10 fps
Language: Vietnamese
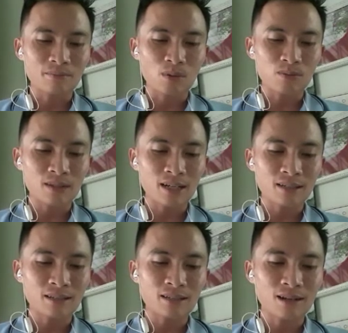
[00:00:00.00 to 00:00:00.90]
một nhánh
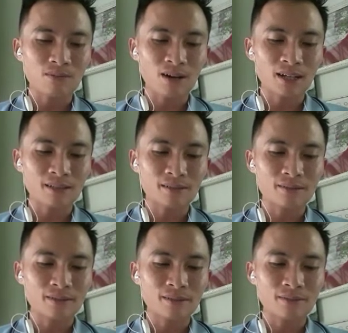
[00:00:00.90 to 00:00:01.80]
sòng phẳng
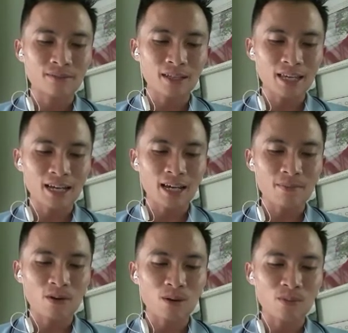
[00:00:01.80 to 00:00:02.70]
và chèn
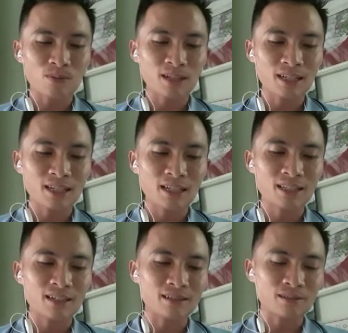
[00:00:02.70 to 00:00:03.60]
ép họ, một nhánh nghĩa
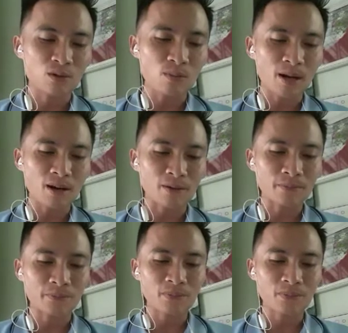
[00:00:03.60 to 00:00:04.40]
tình, cưu mang họ.